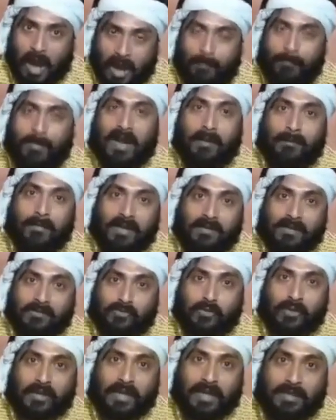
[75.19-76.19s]
আমরা আপনাদের
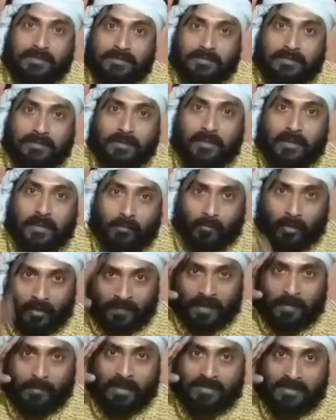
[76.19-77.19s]
সঙ্গে আছি
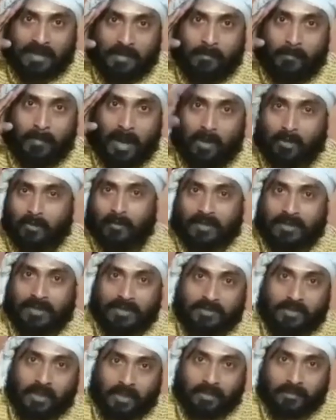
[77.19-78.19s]
বন্দে মাতারাম ভারত মাতা
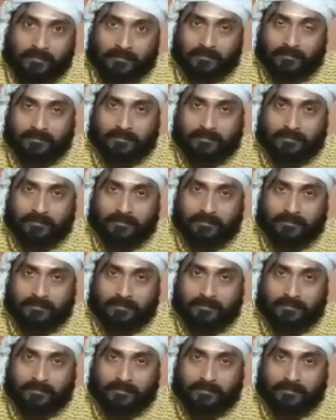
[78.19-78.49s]
কি জয়